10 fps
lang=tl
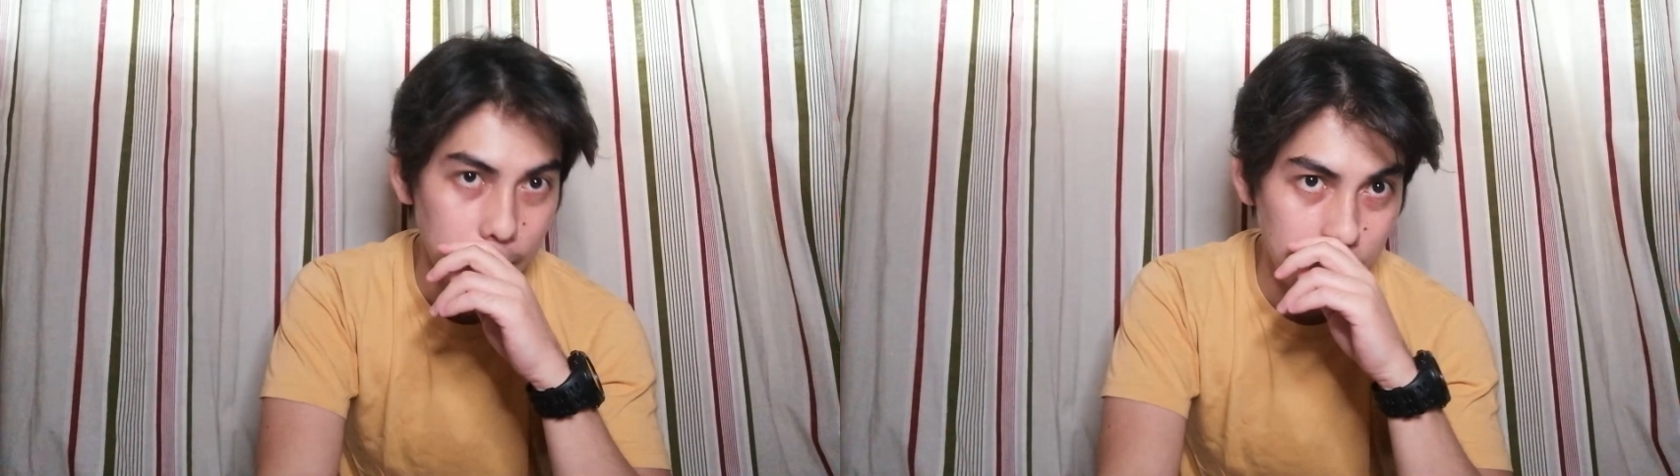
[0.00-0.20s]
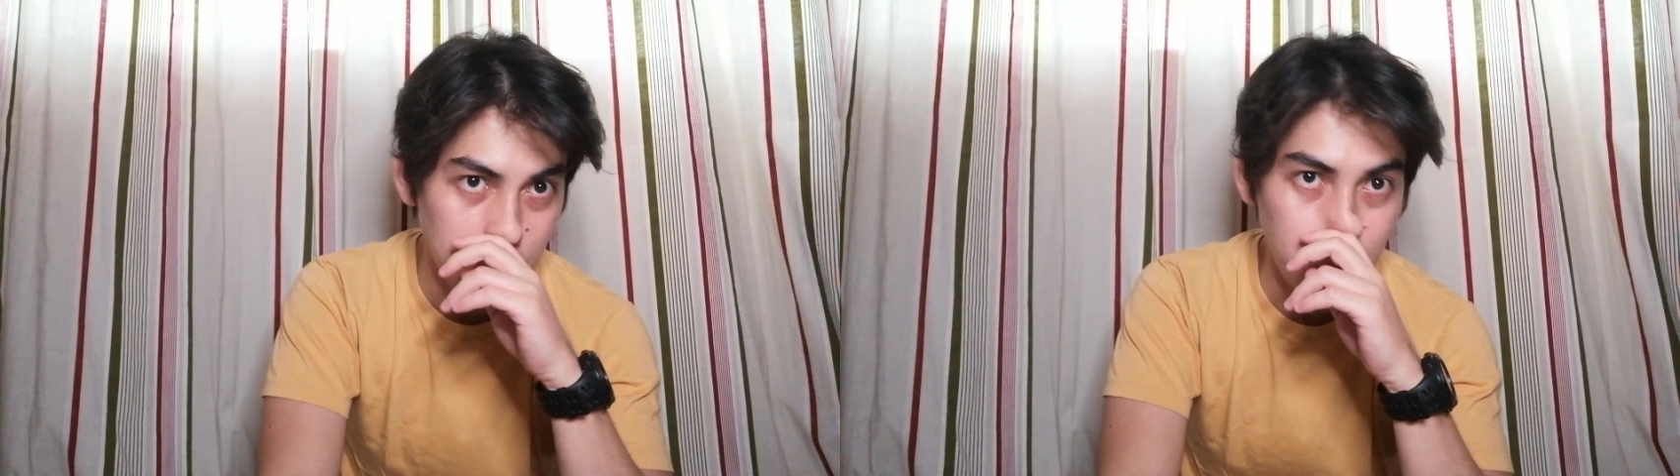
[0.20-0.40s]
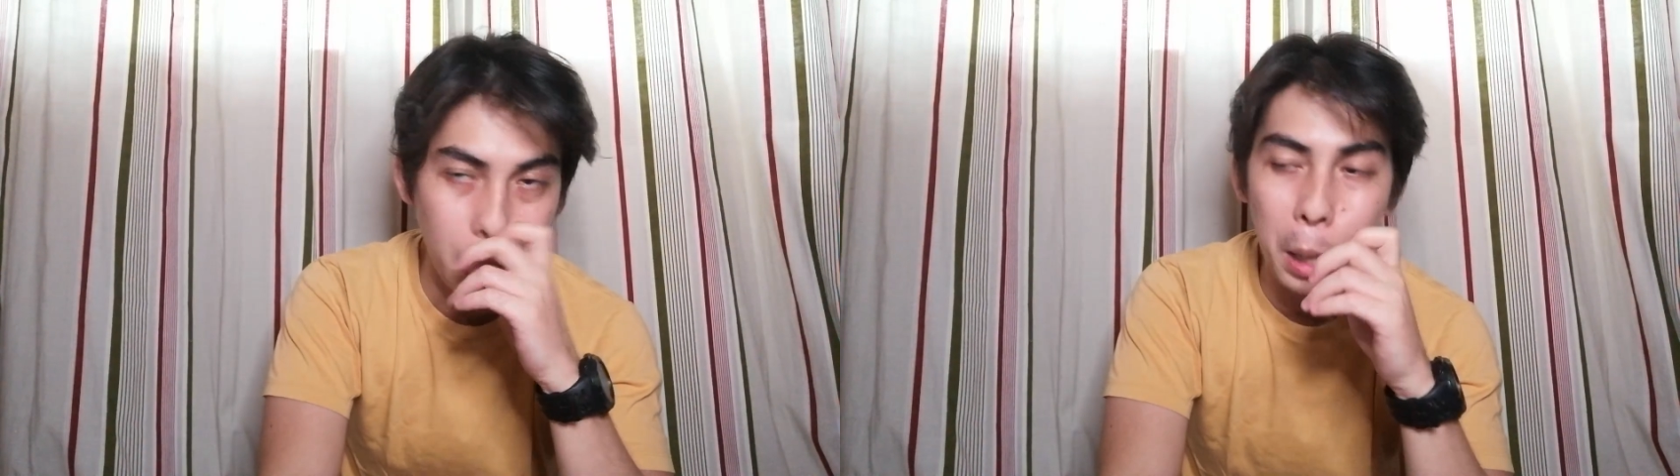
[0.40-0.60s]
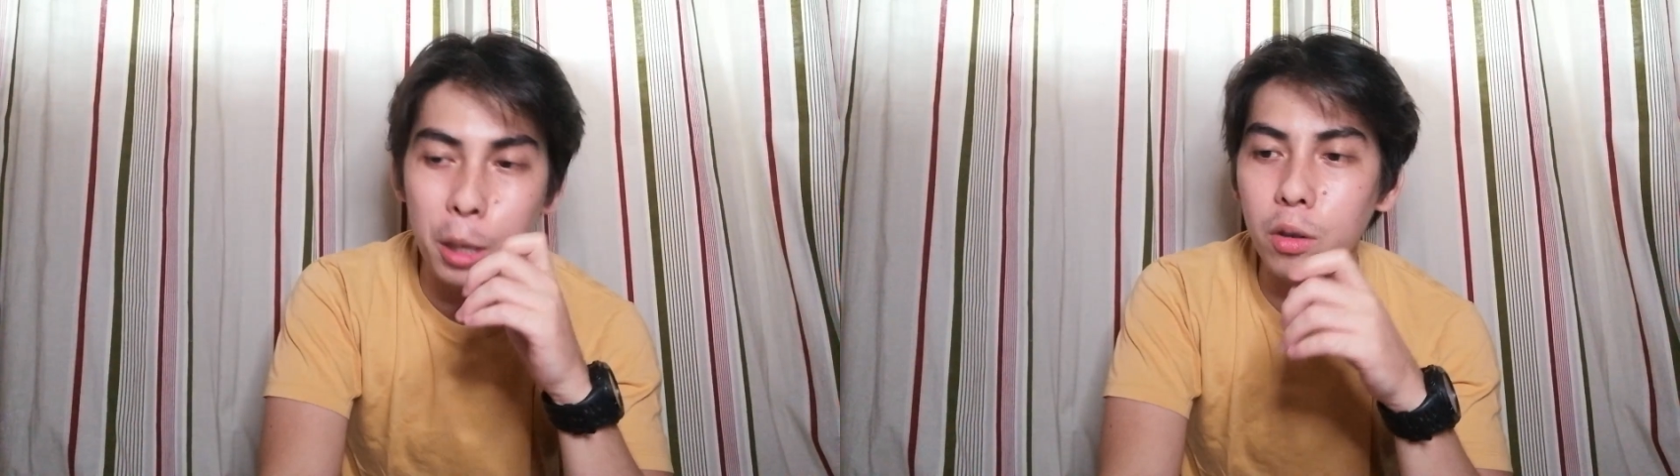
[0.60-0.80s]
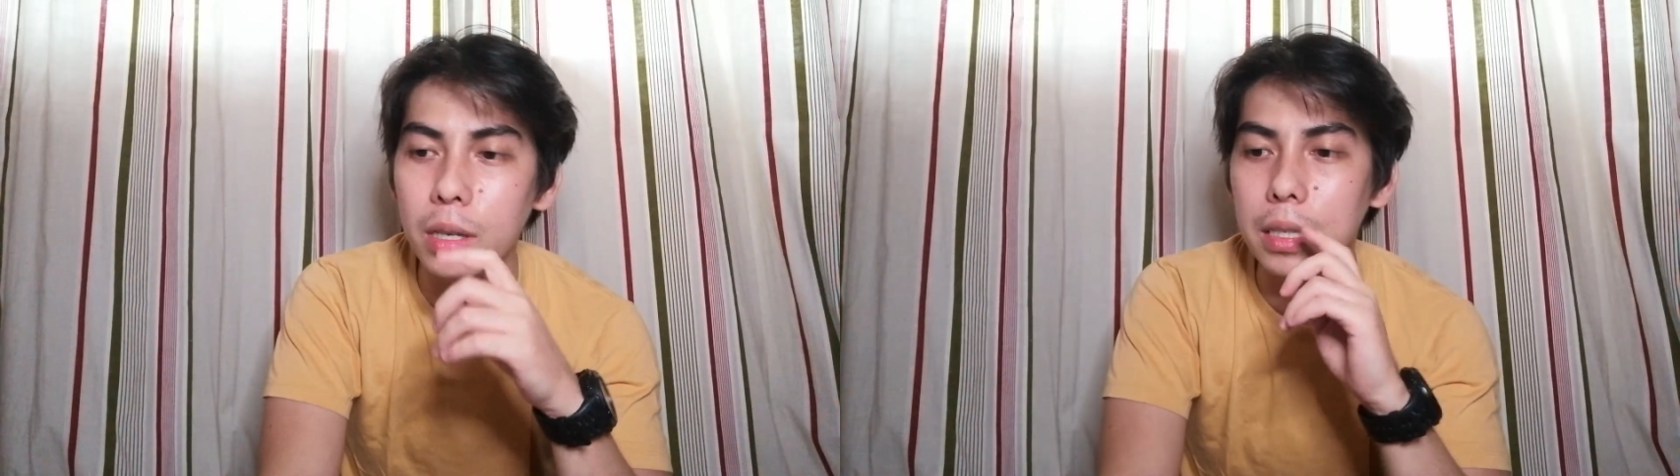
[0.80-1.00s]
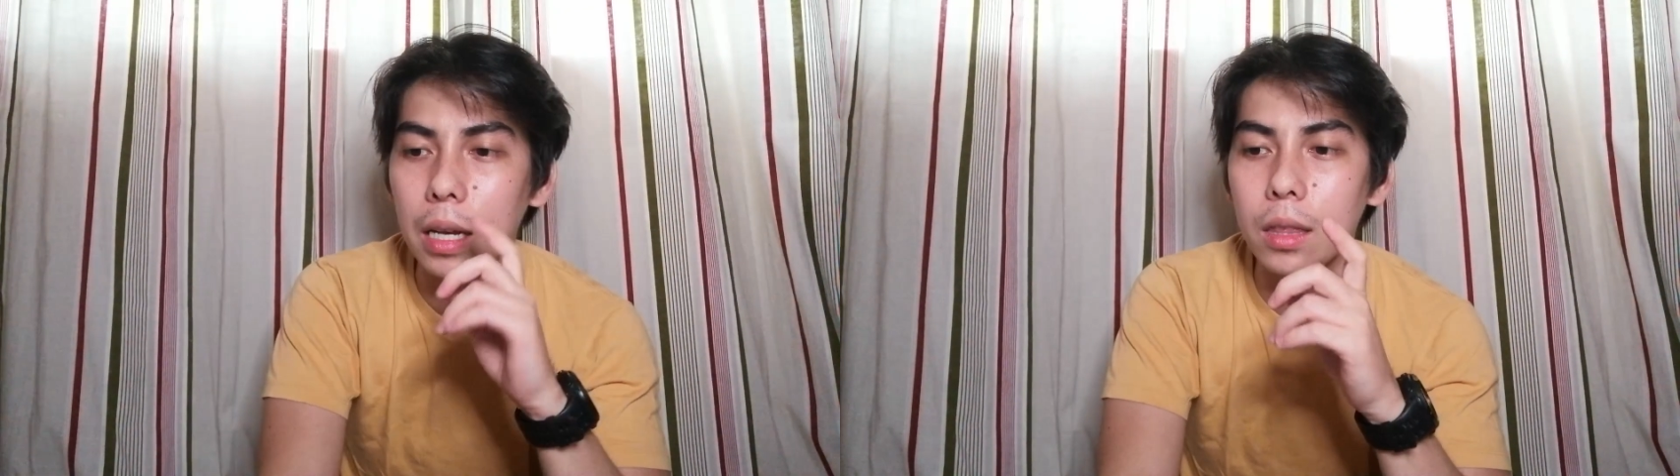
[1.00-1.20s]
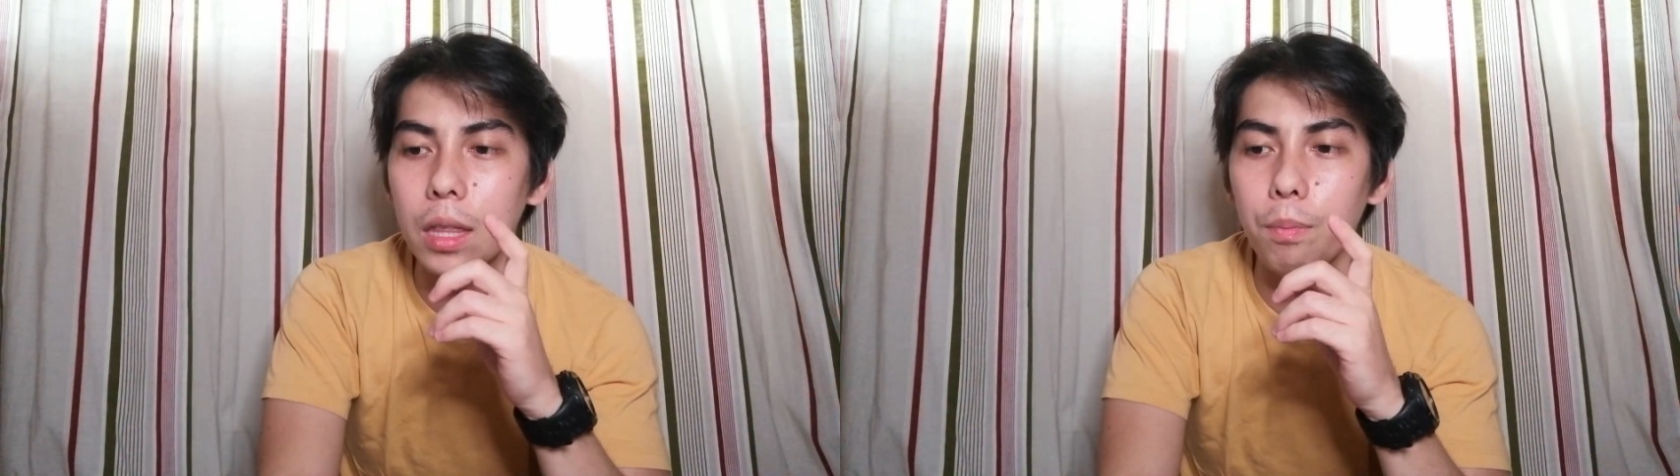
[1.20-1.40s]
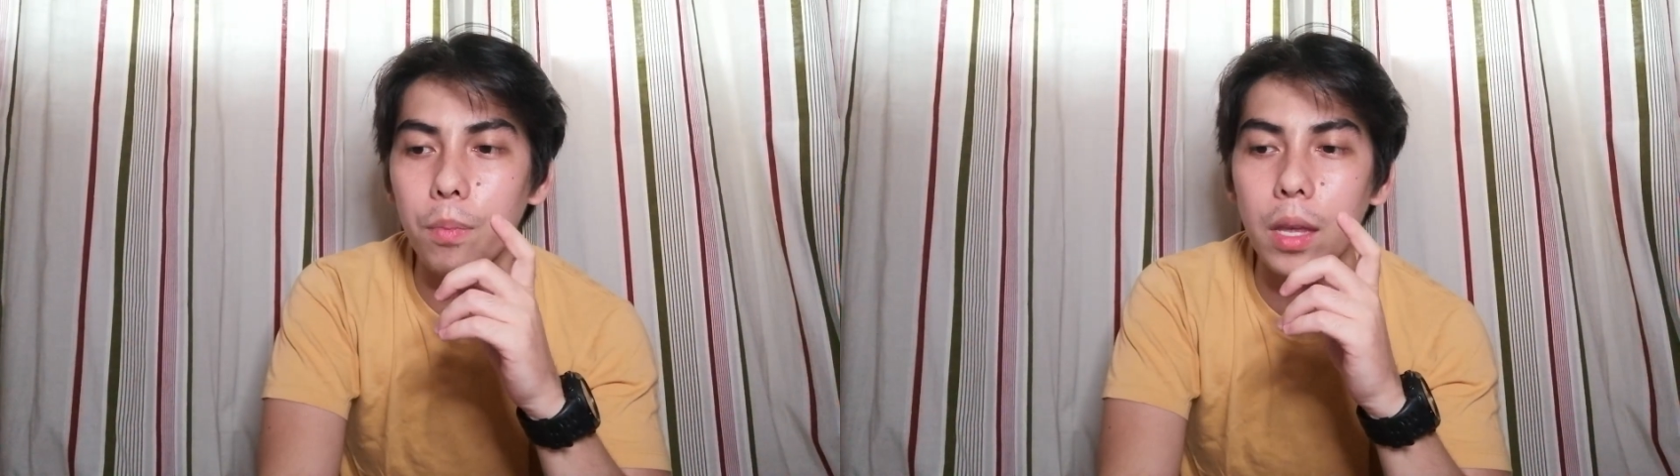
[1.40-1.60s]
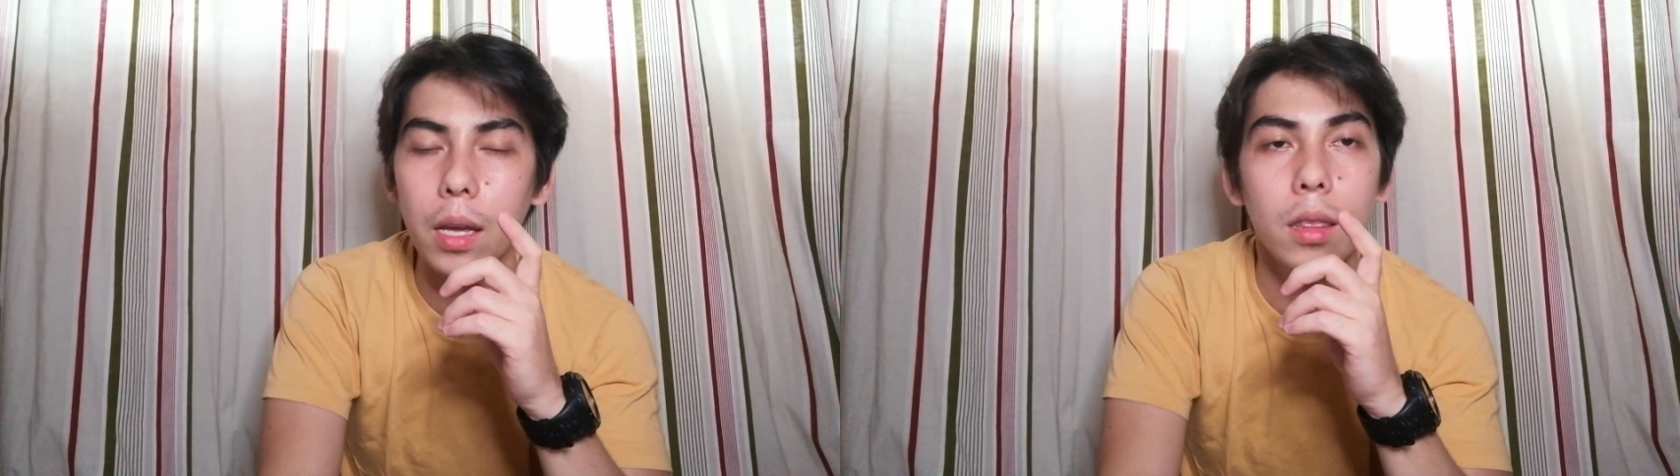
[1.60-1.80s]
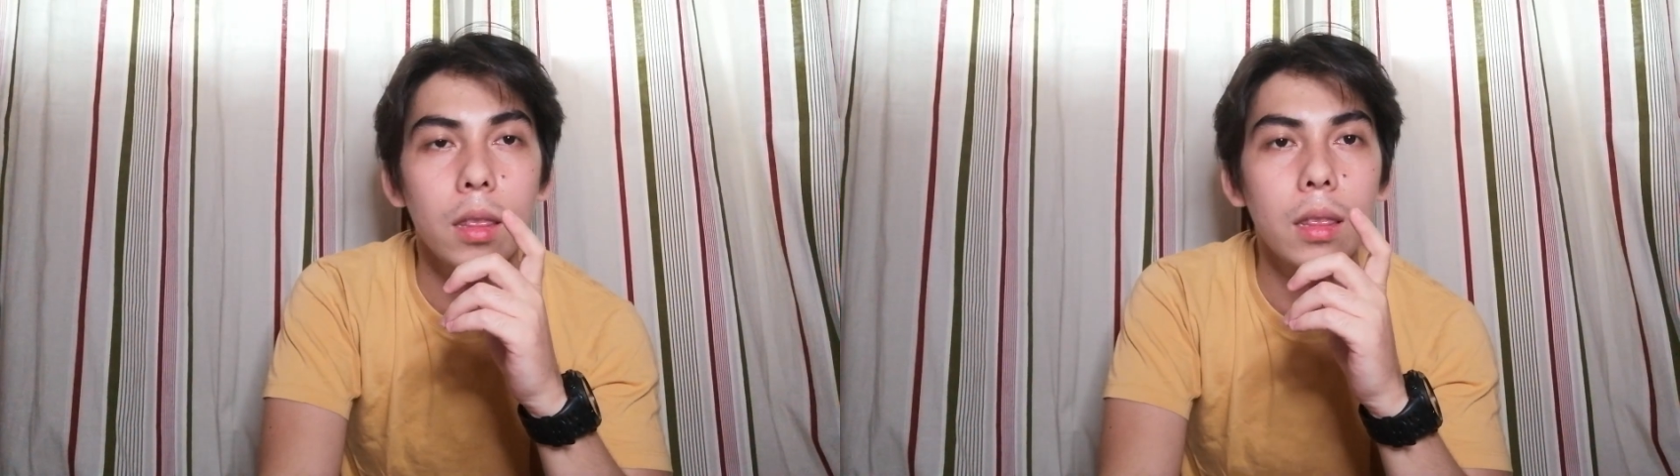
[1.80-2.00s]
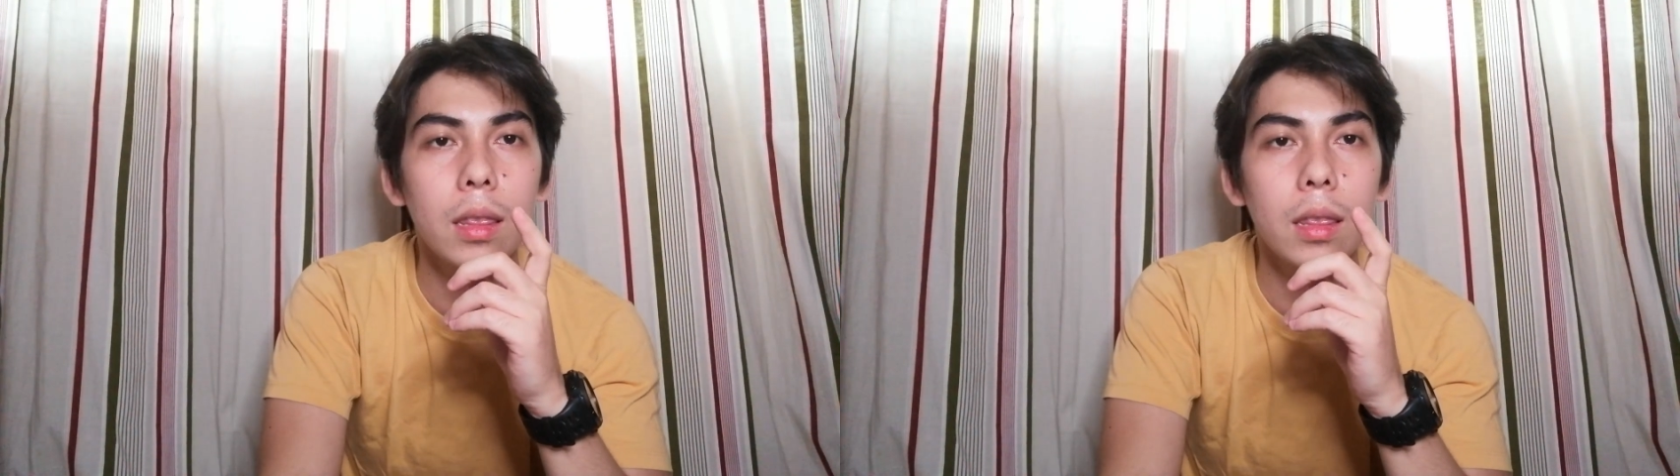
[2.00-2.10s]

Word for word: So, ayun yung isang tip din